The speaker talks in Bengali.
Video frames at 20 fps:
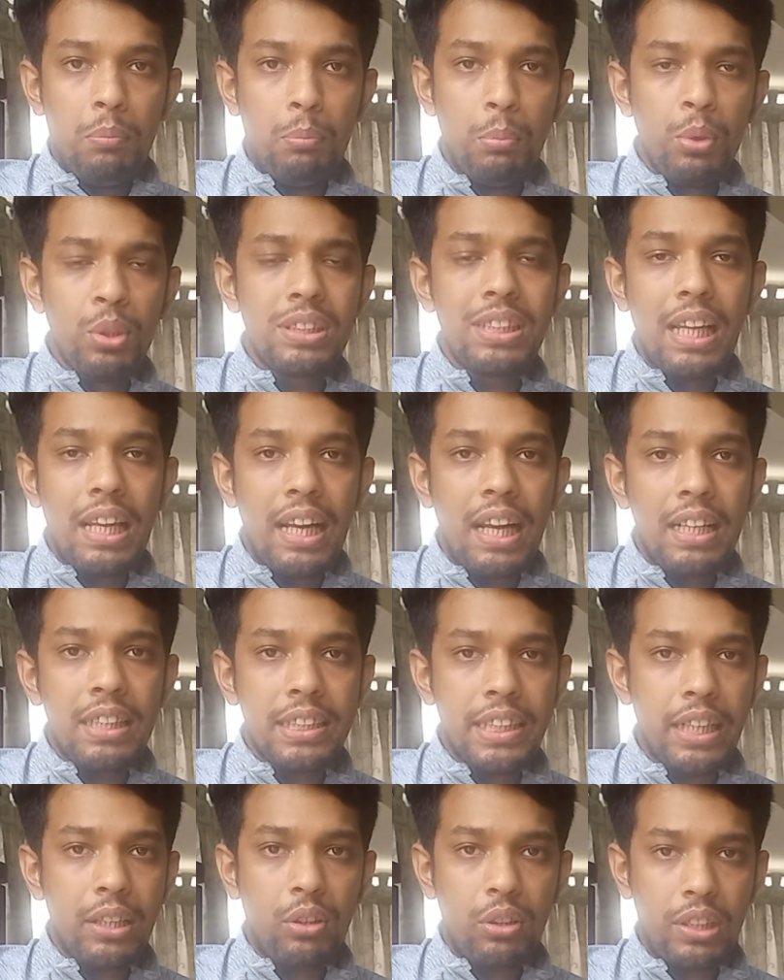মোসালা
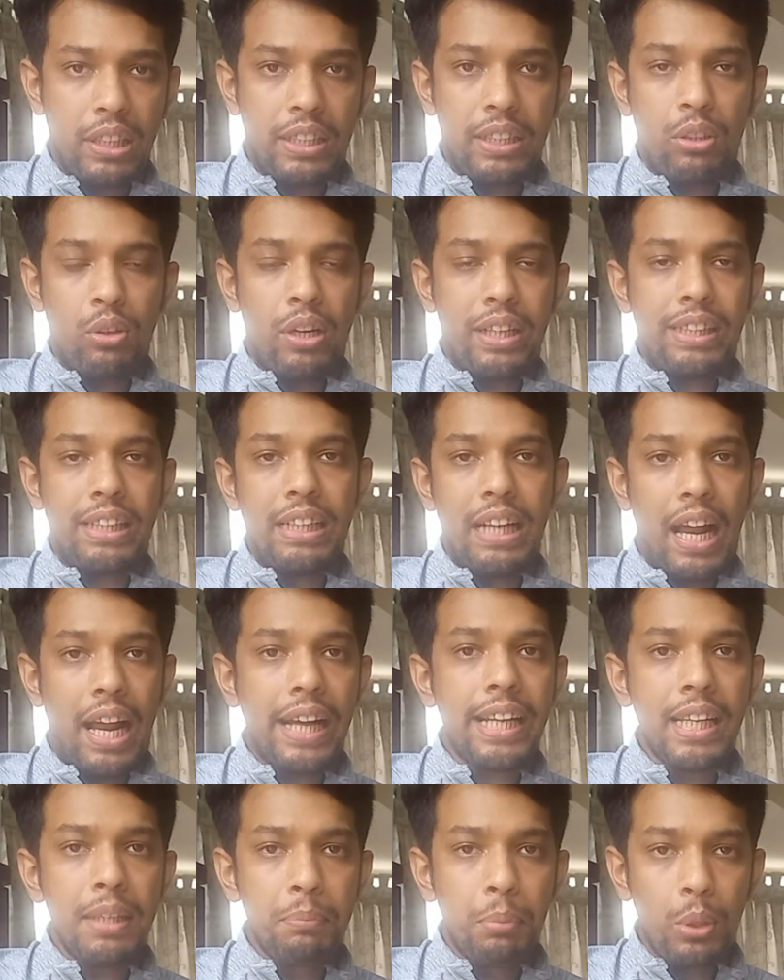সে কথাটি কয়েকদিন
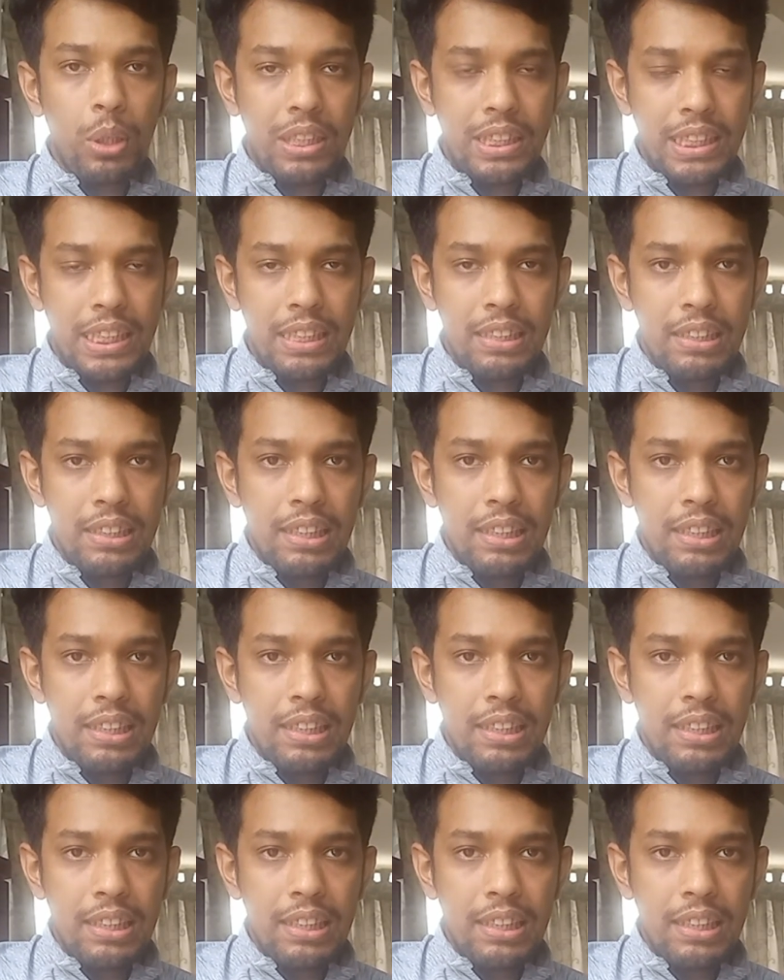আগে বলেছেন